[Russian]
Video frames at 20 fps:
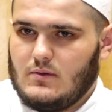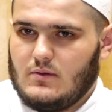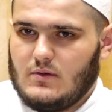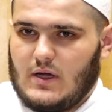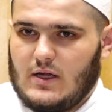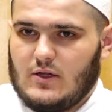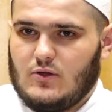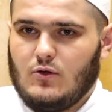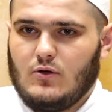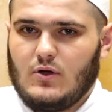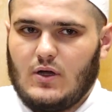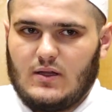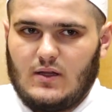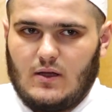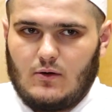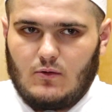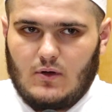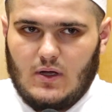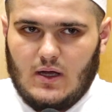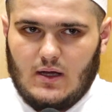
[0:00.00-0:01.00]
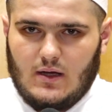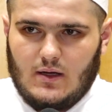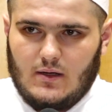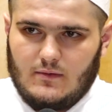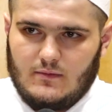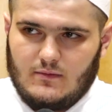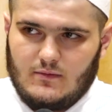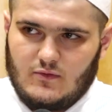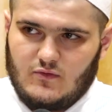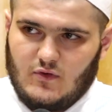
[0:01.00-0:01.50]
котенка на руках,
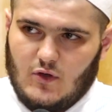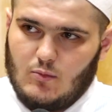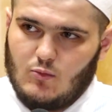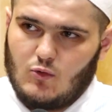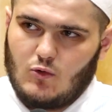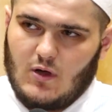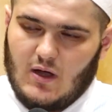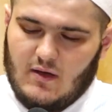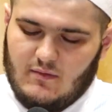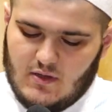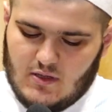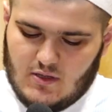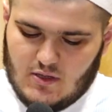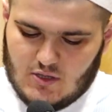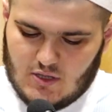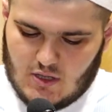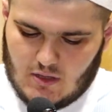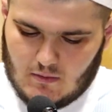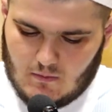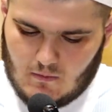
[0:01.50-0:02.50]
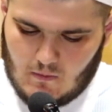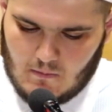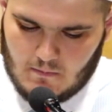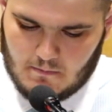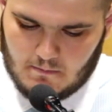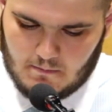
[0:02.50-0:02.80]
в своем рукаве держал его.